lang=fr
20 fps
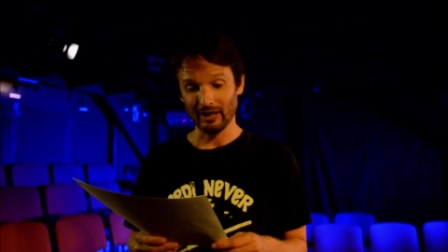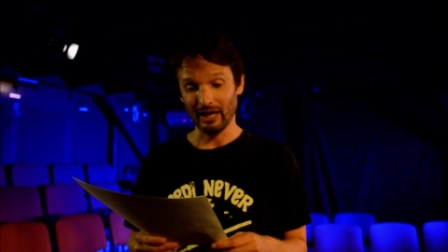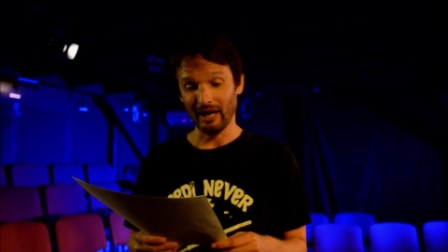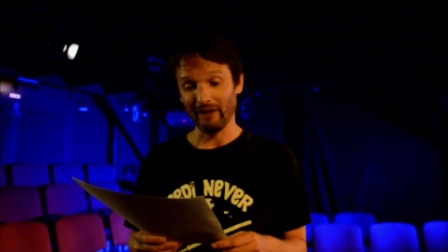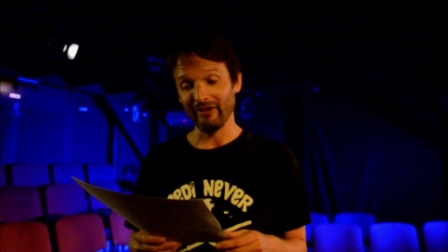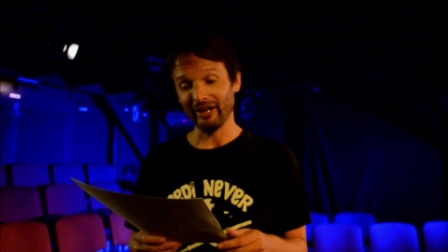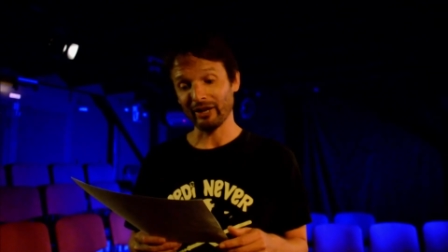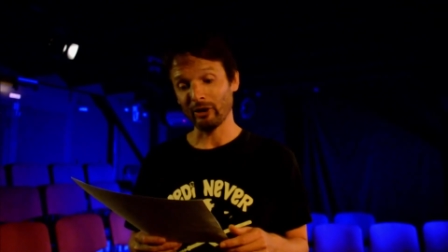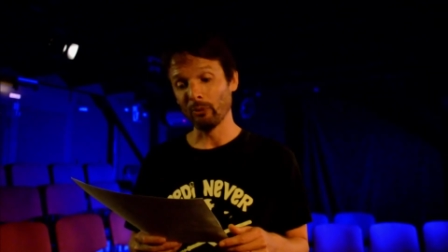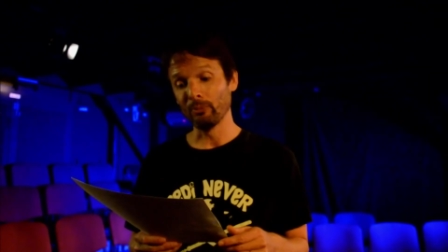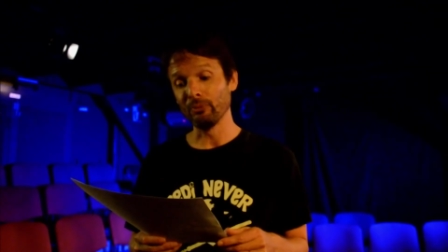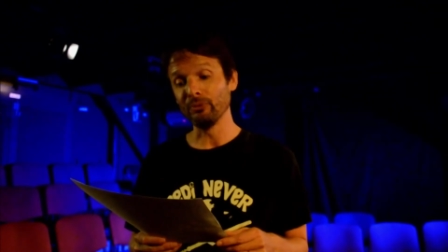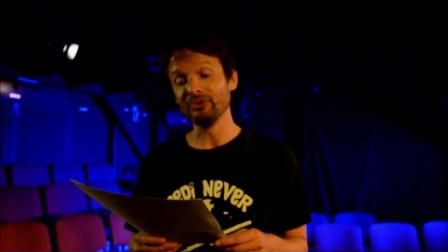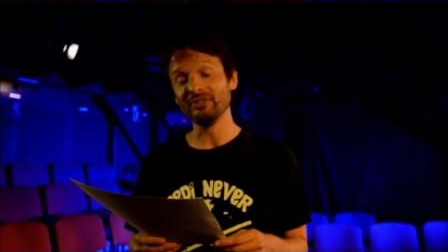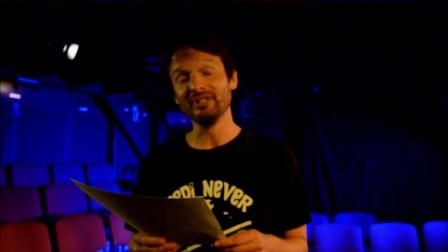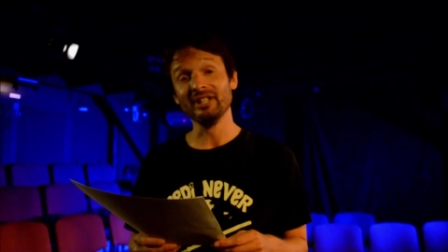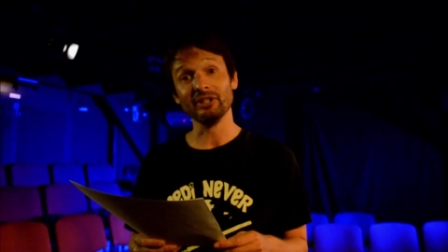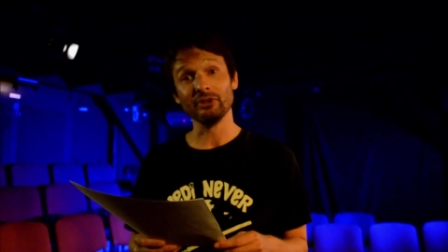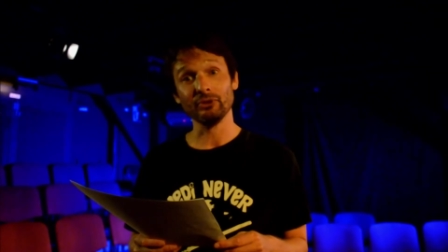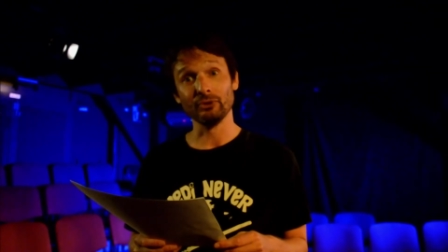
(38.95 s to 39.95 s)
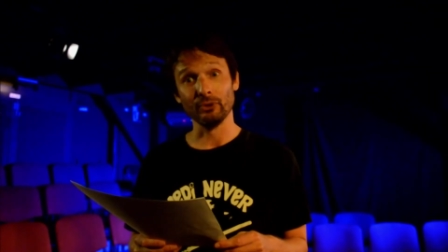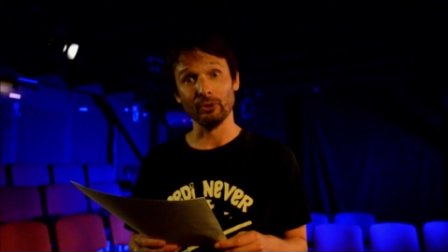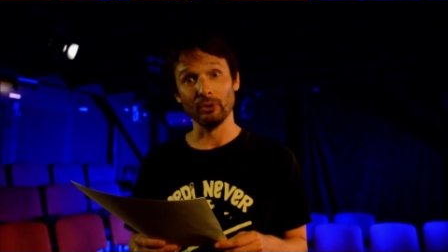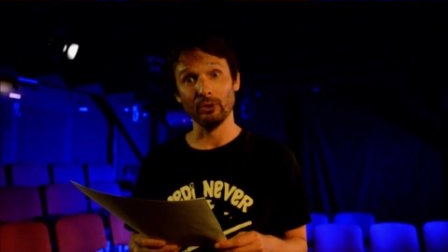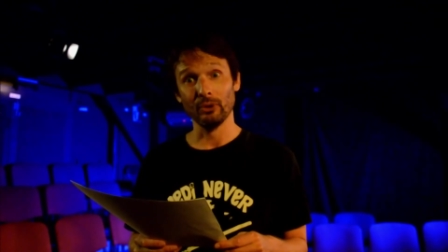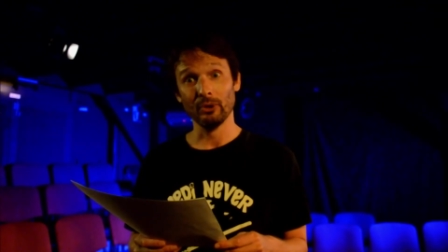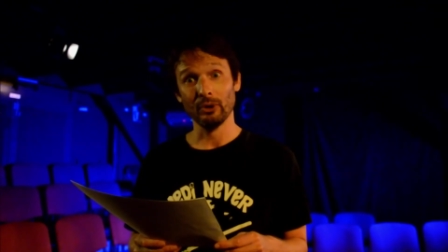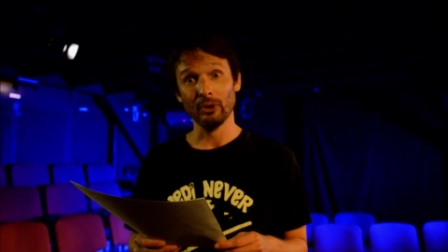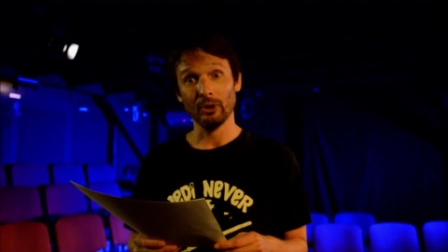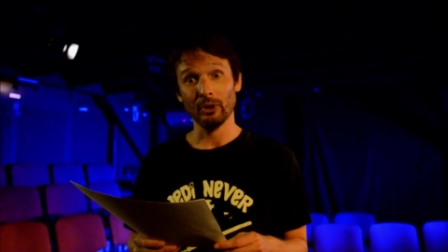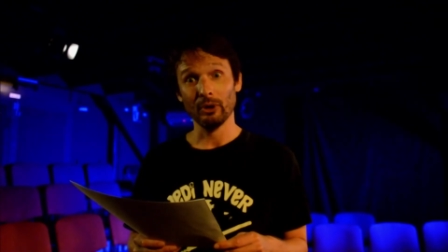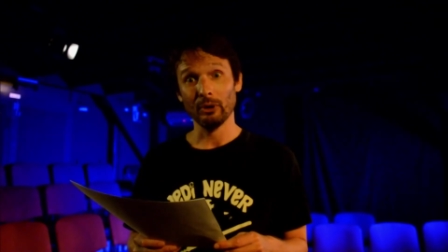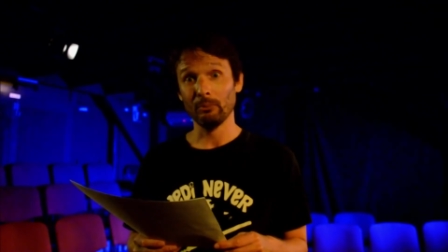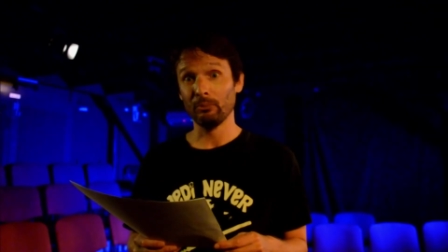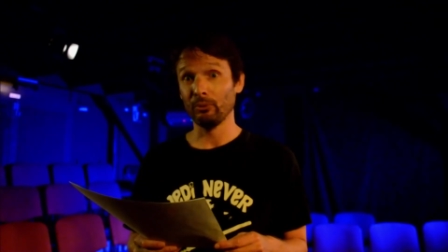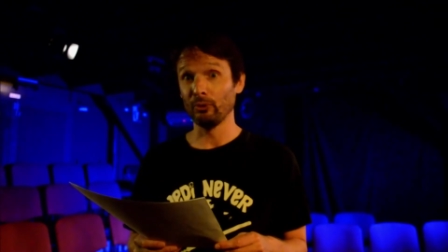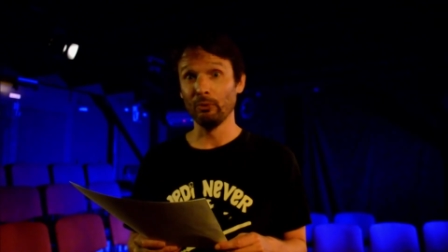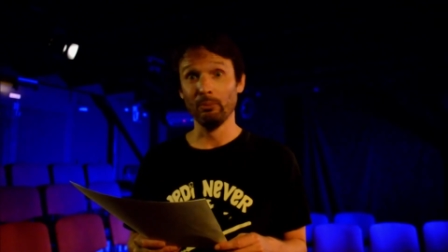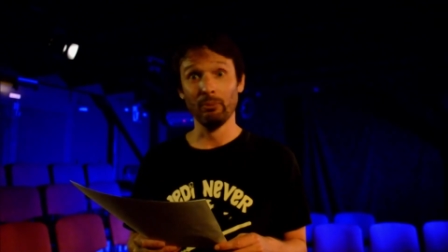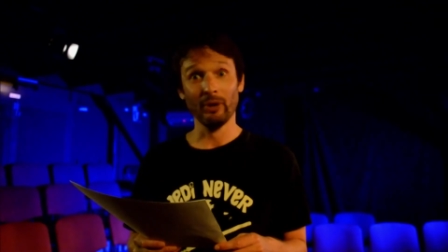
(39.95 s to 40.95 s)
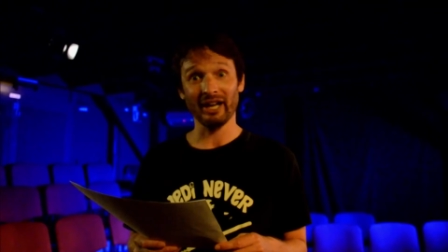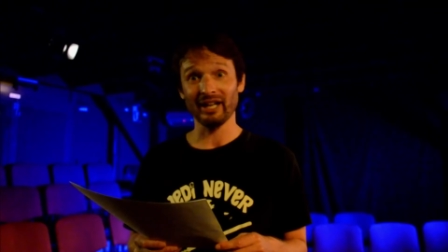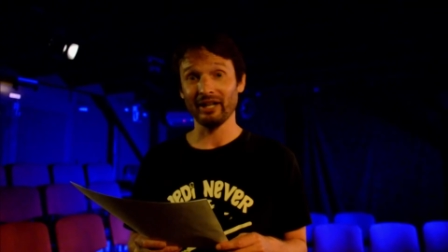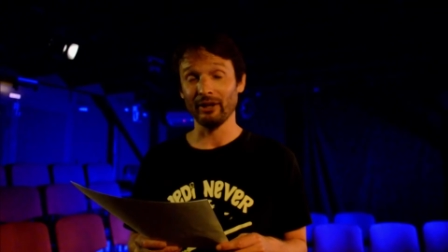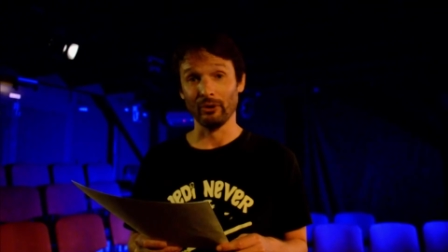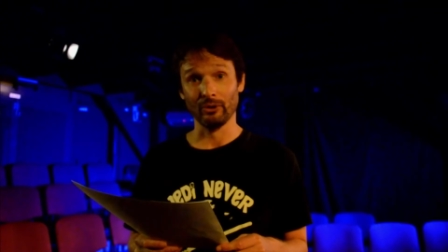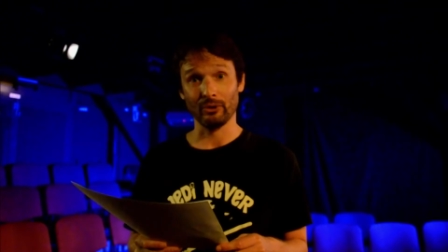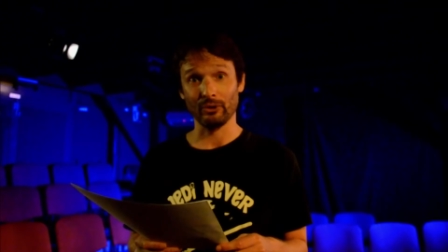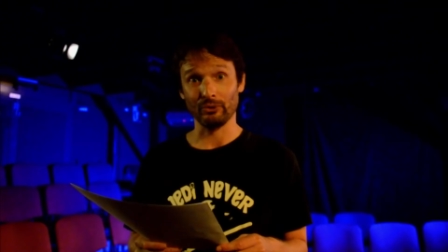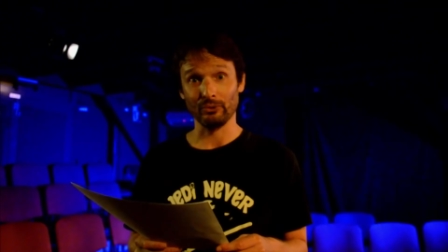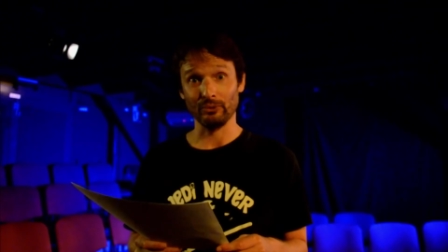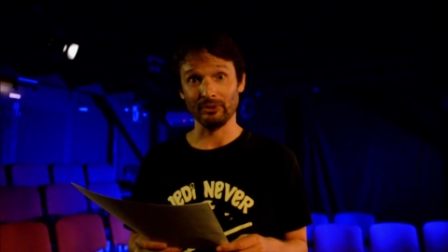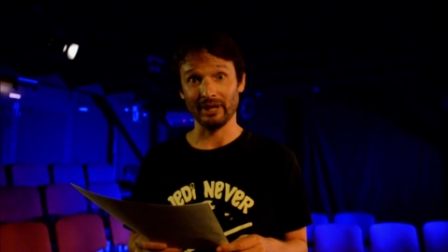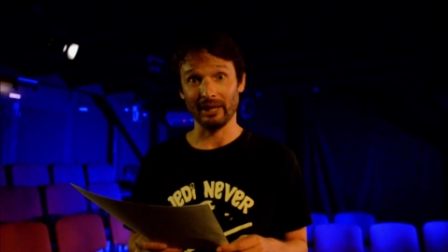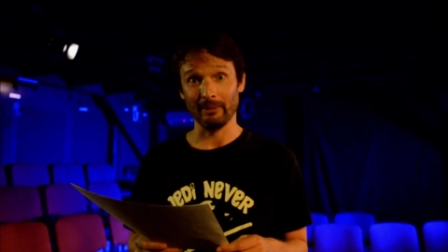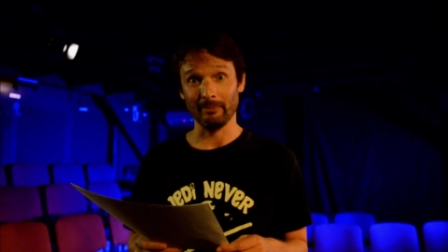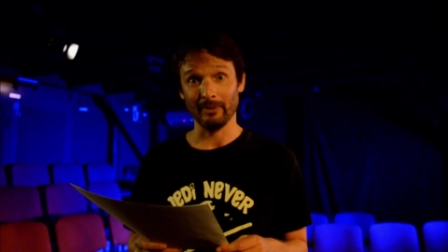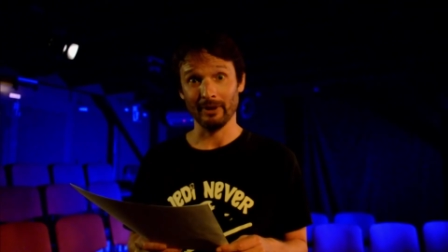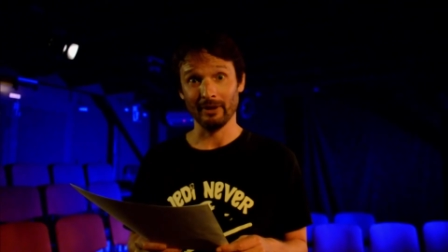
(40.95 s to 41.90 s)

Avec en plus des yeux plus brillants que tout